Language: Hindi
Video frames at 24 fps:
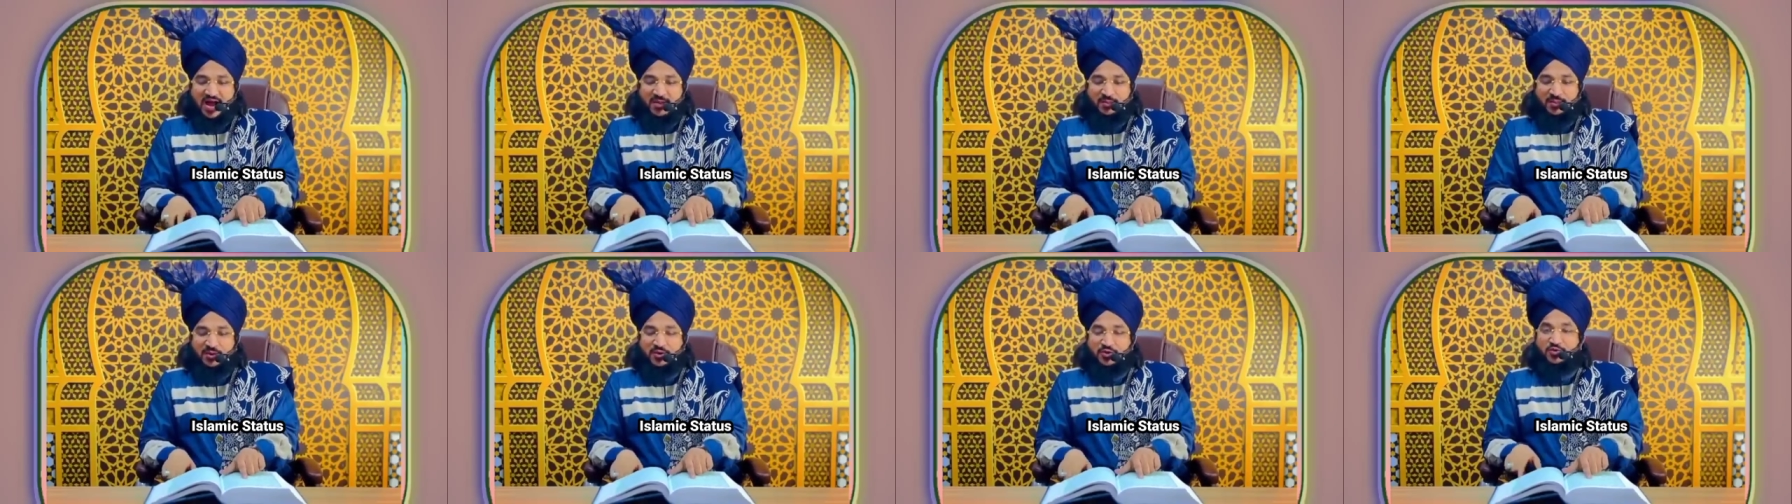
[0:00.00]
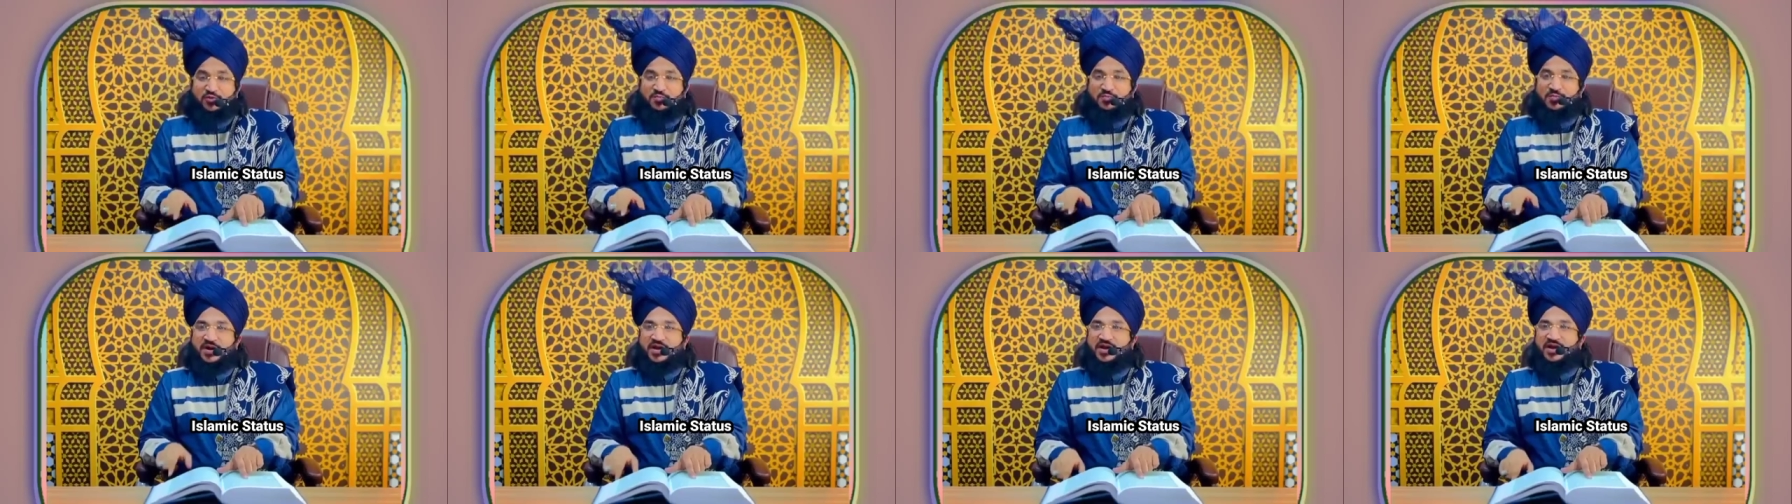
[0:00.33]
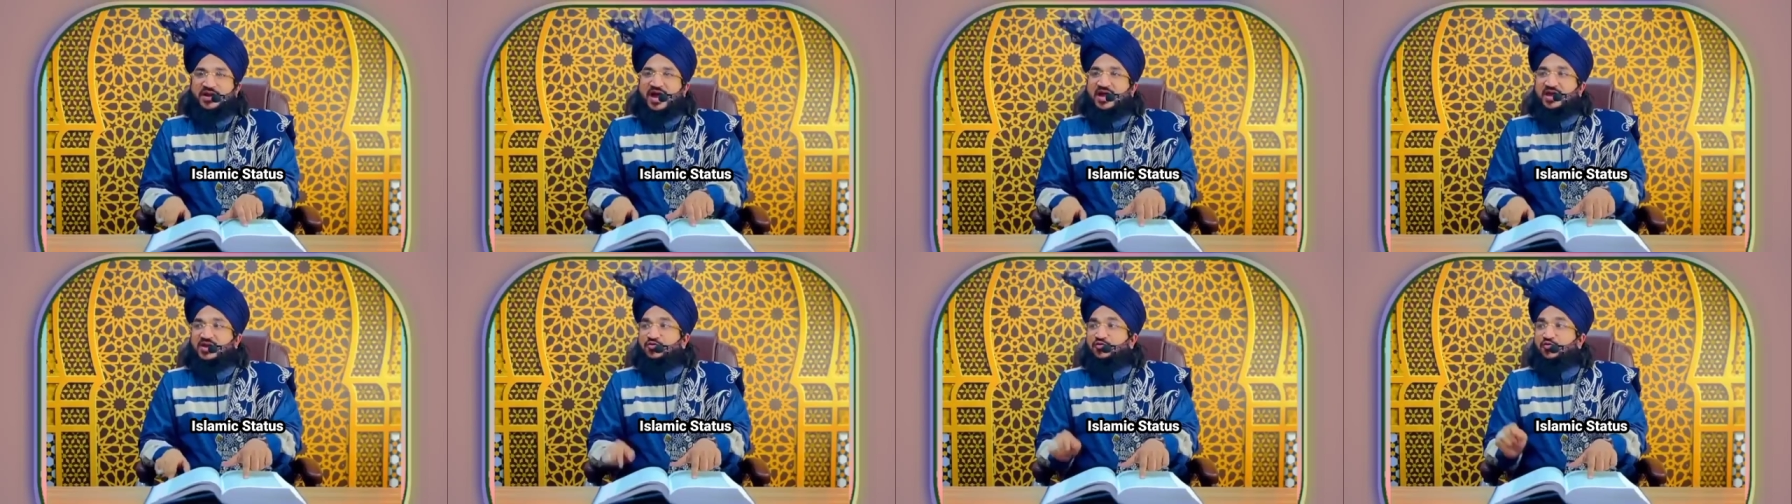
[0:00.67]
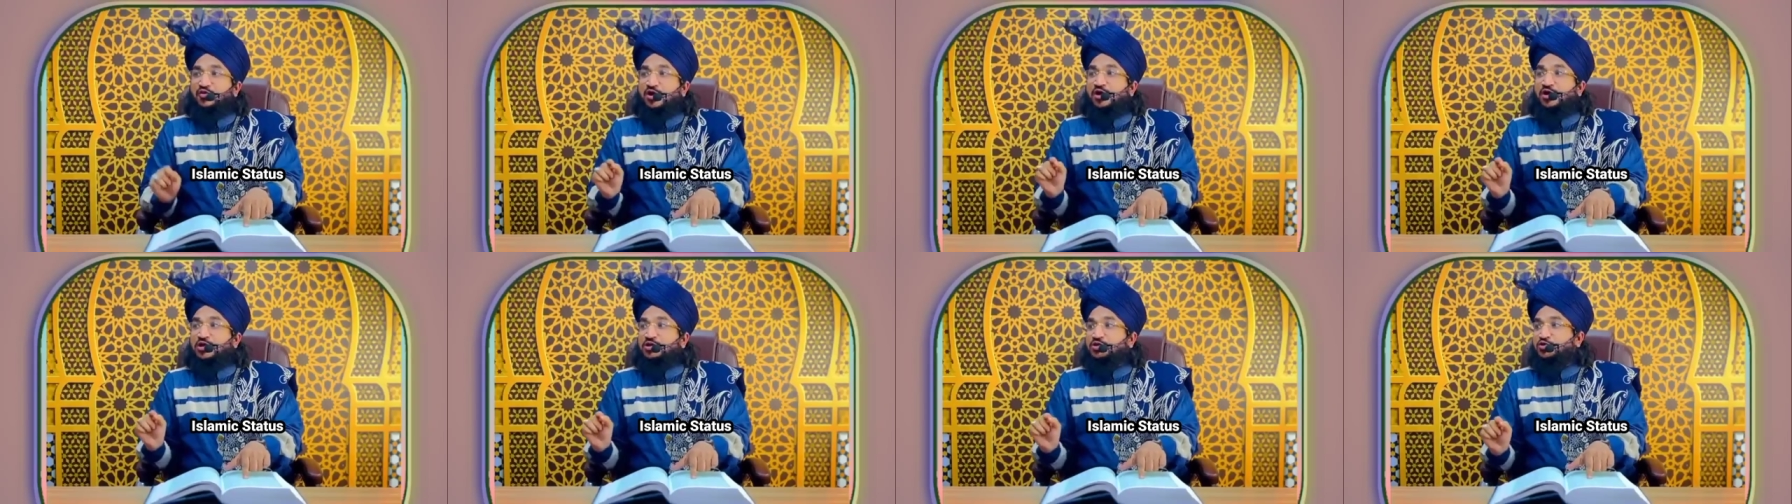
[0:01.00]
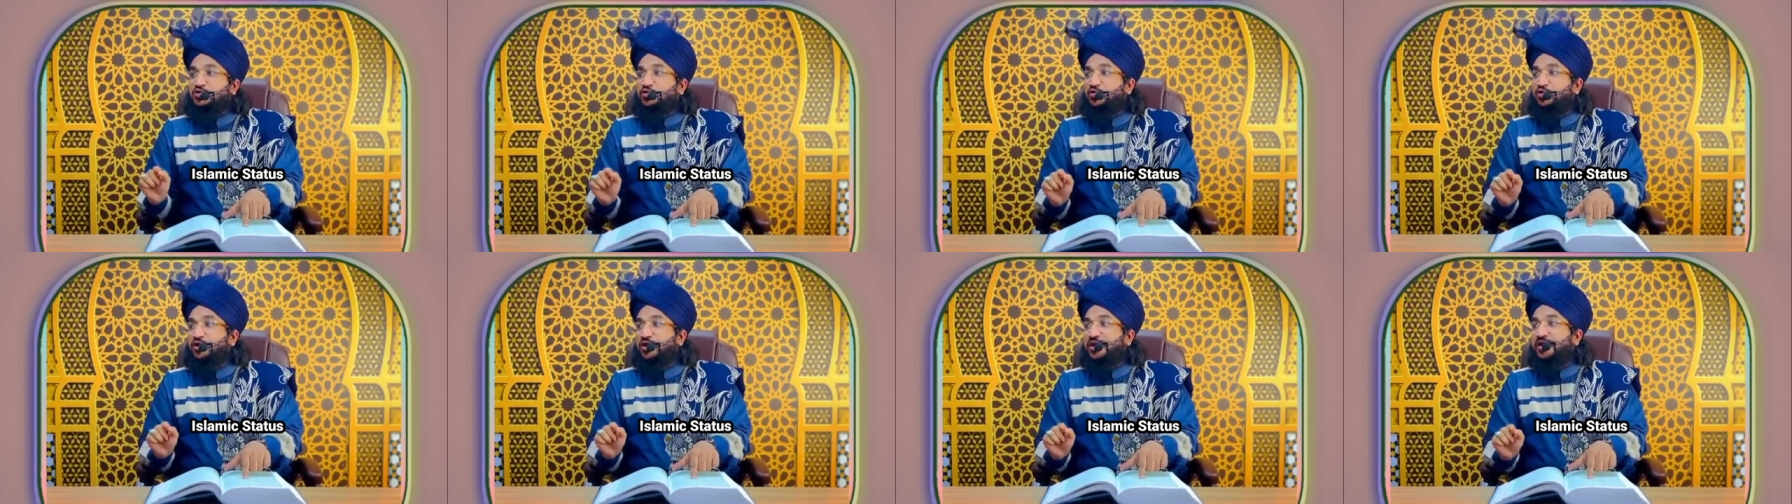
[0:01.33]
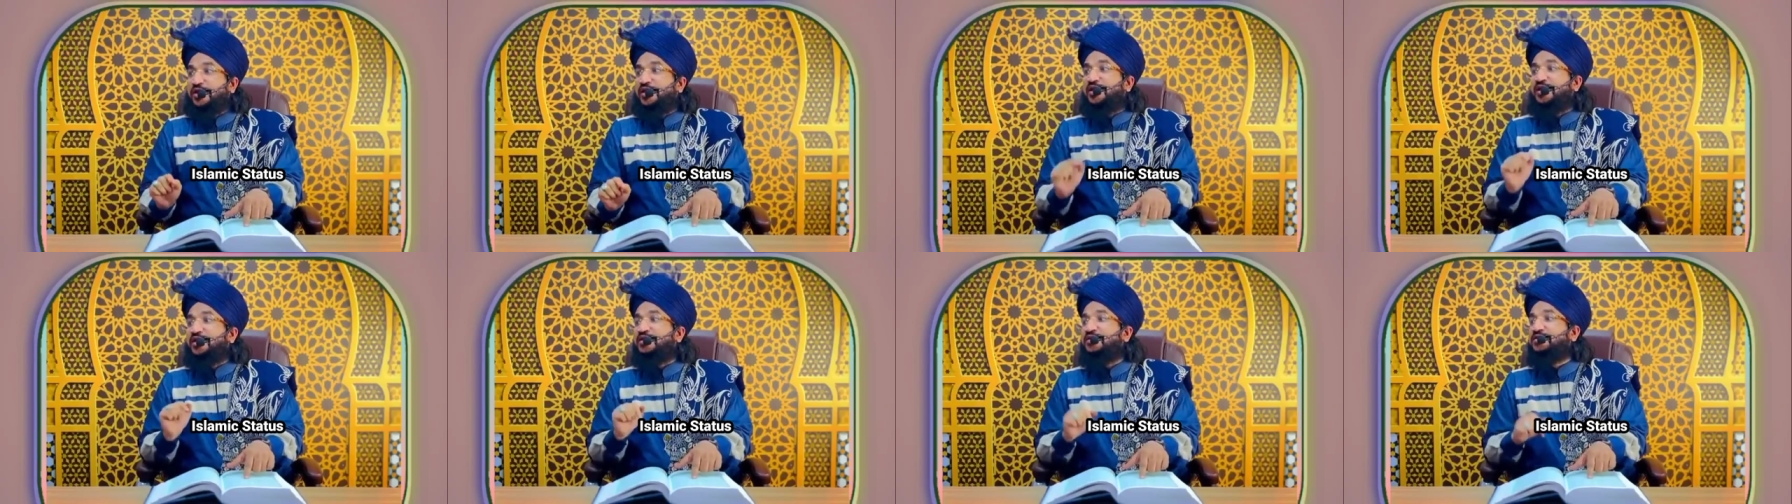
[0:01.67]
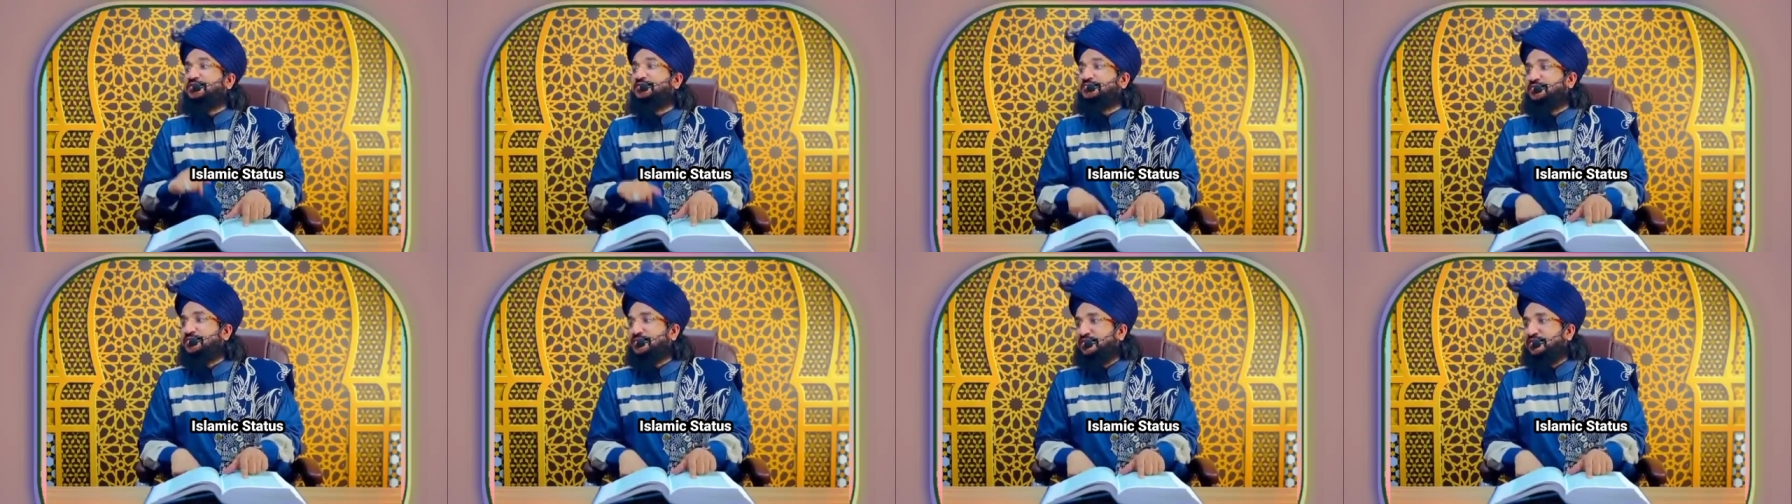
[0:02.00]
आमिनो बिल्ला ही व रसूल ही